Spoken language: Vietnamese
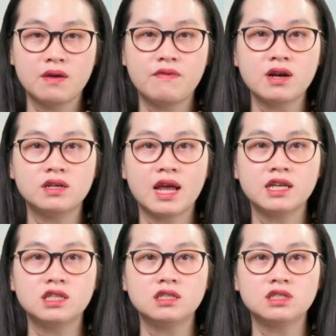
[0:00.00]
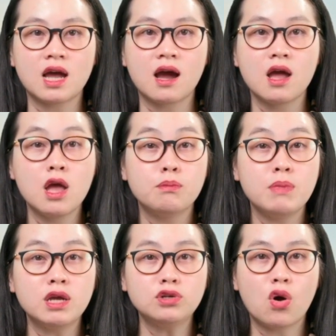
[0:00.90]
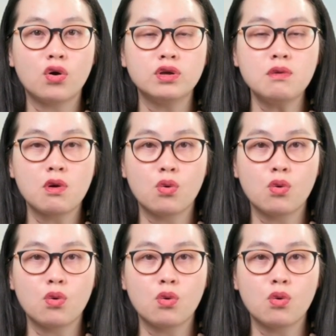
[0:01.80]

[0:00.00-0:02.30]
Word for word: Và người này tin rằng biến đổi